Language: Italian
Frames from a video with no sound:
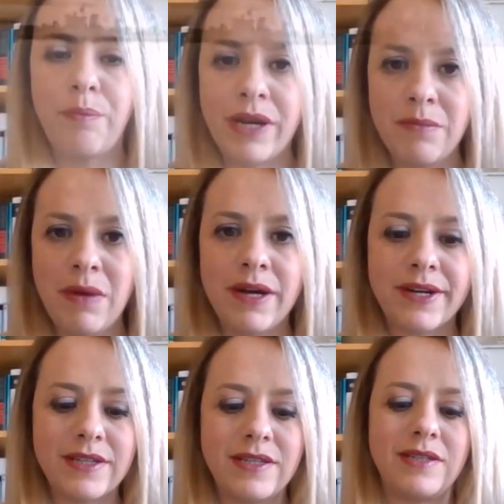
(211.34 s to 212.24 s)
prima
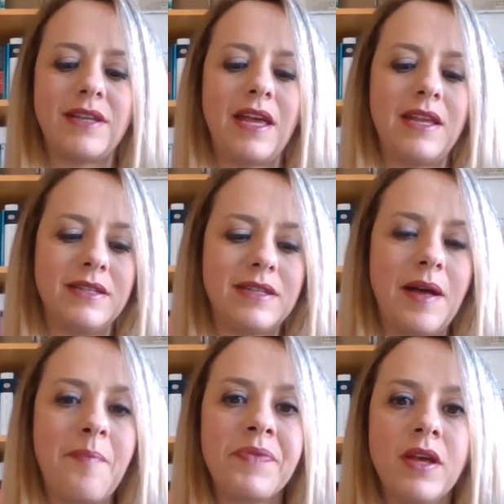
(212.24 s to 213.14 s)

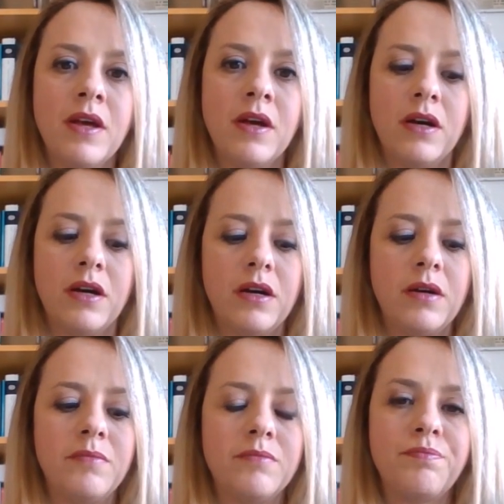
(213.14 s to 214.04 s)
resistenza.
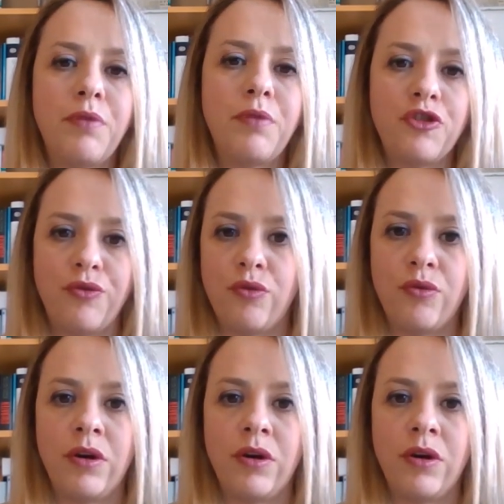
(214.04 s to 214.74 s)
Um, poi ci fu,